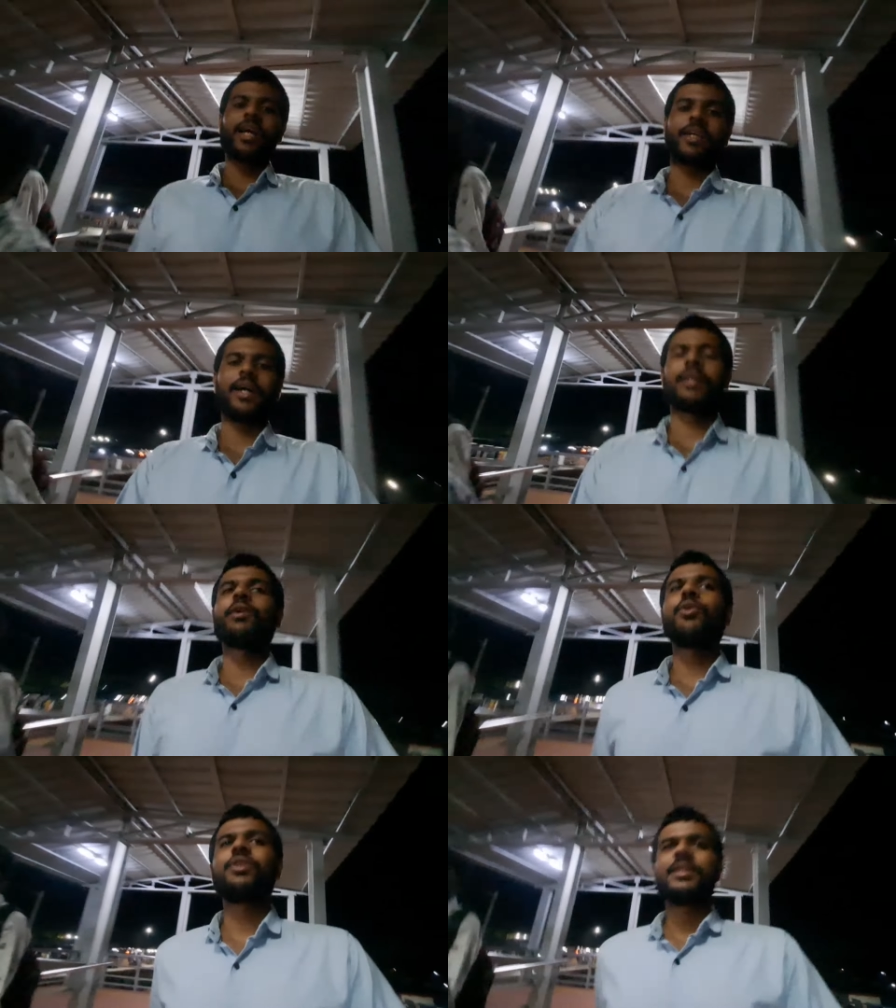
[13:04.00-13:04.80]
क्या क्या क्योंकि
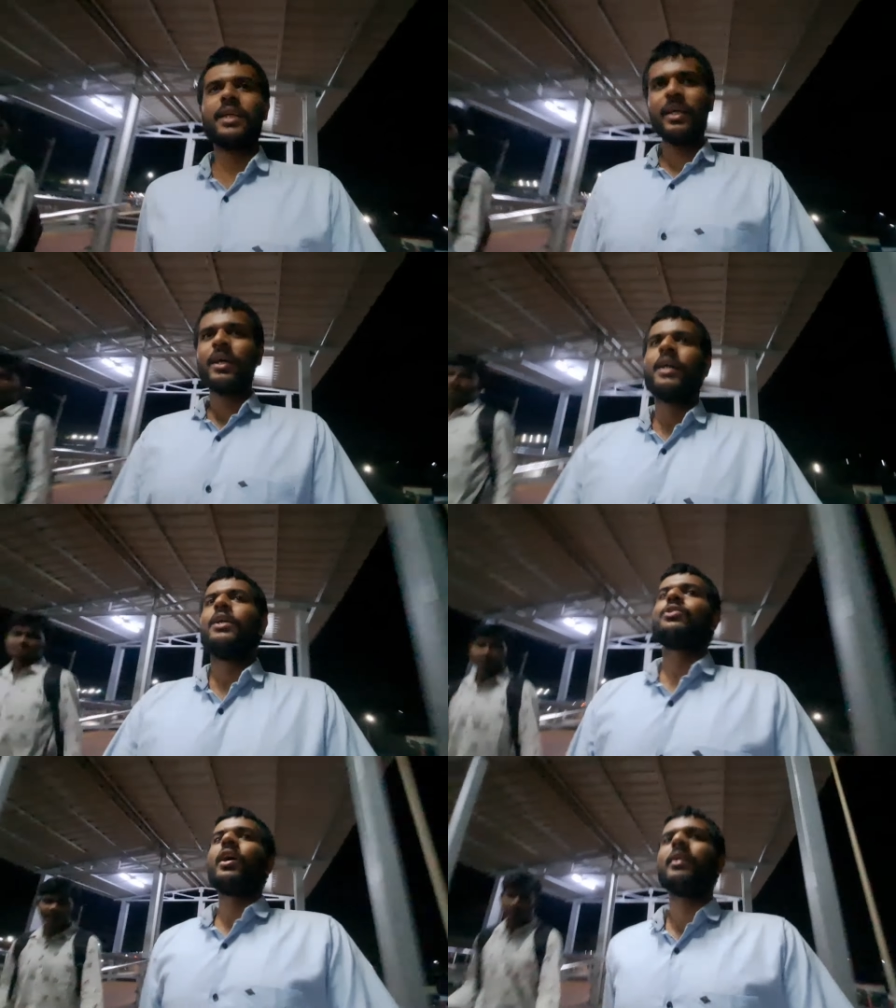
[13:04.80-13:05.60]
कुछ चीज़ें
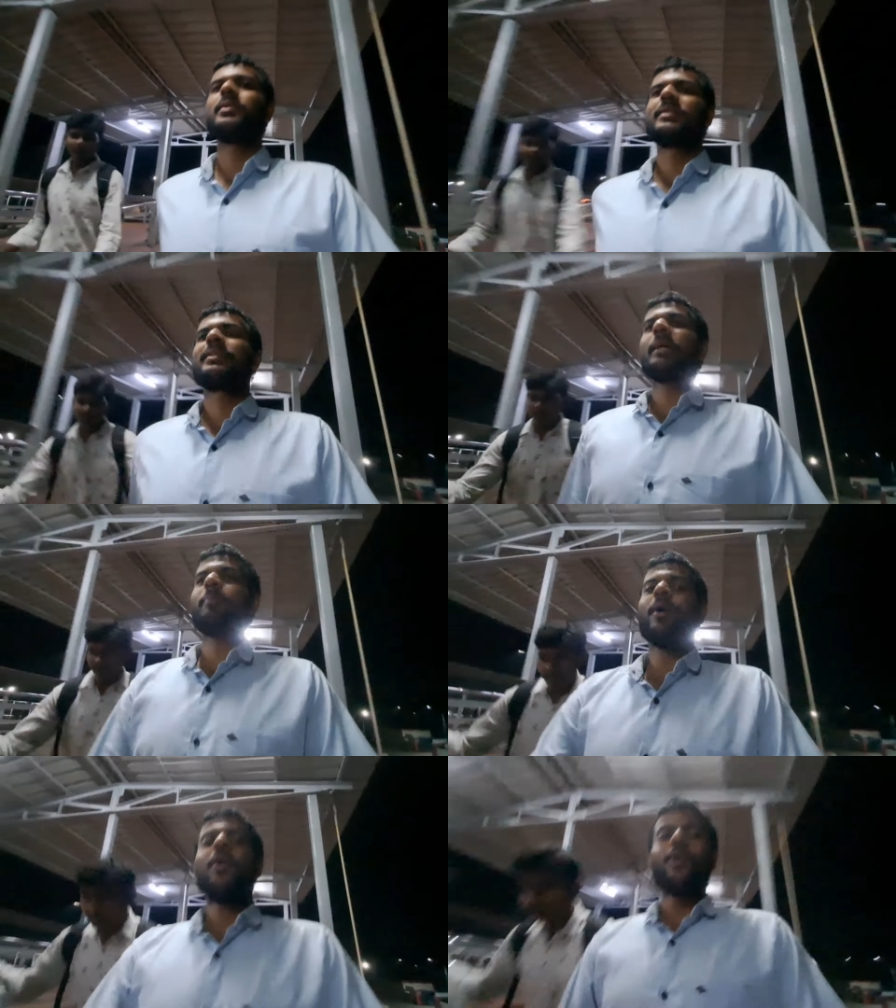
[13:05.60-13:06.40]
जो है स्किप
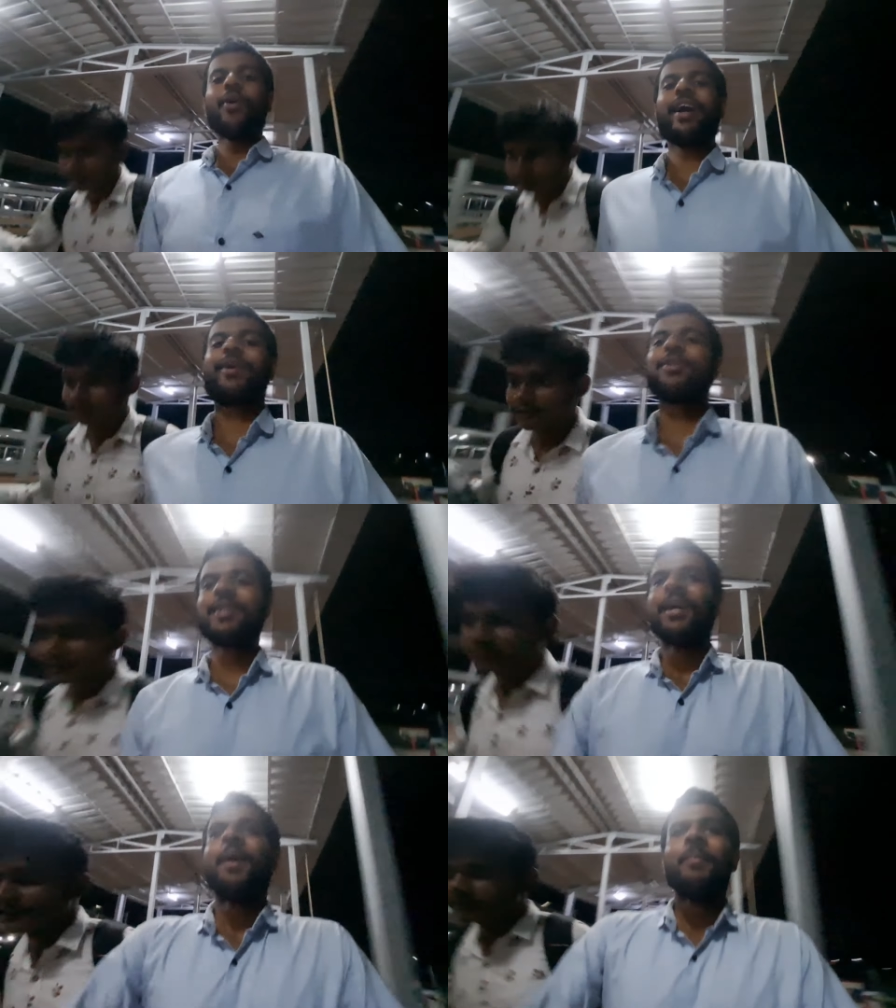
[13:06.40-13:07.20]
हो गए कुछ
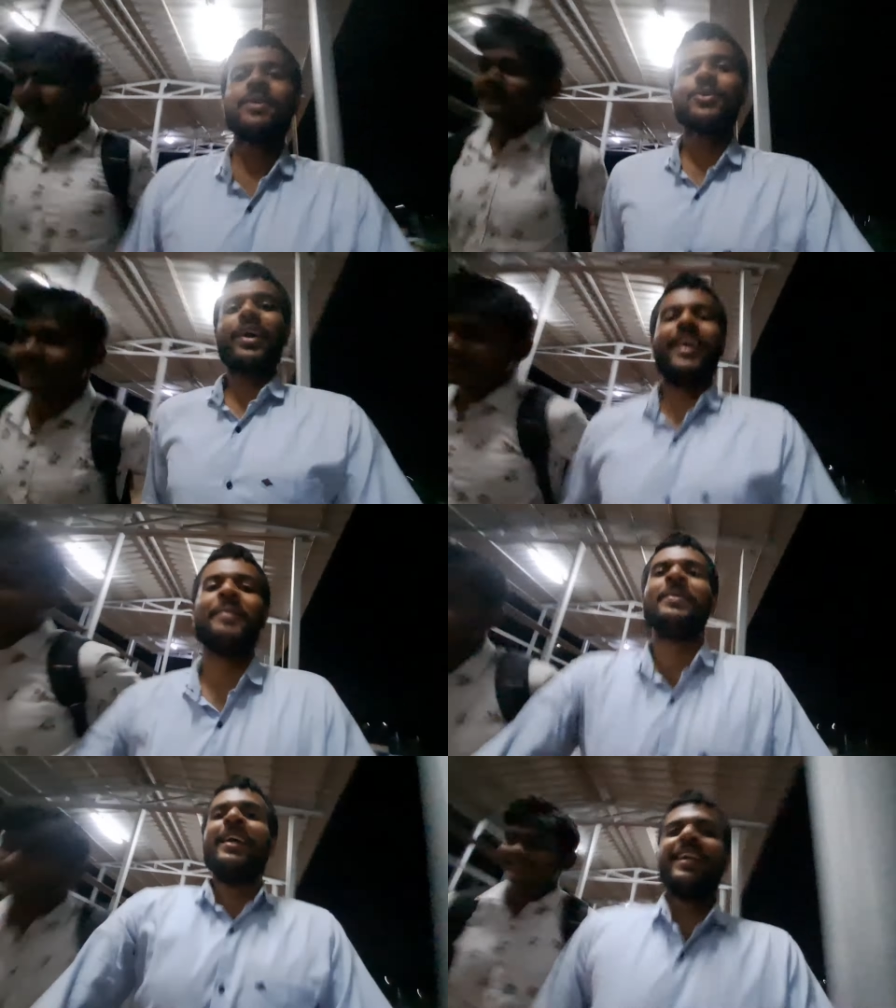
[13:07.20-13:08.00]
मिस हो गए
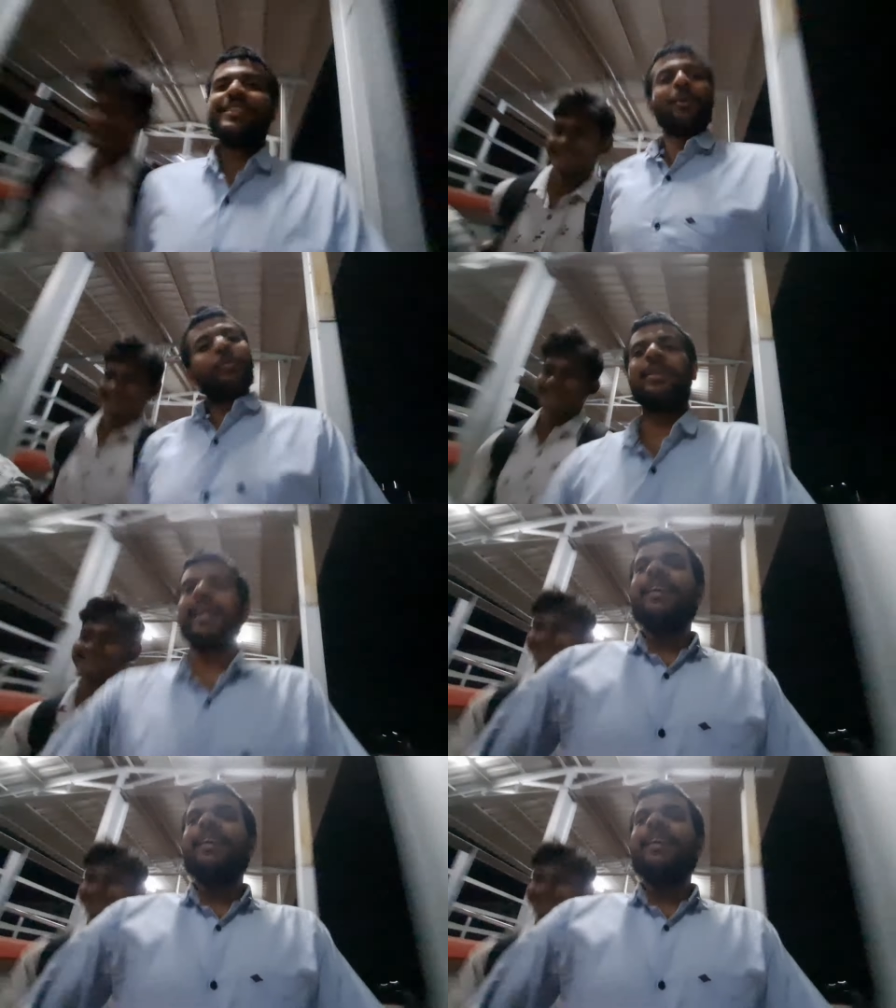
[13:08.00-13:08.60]
चलो मिलते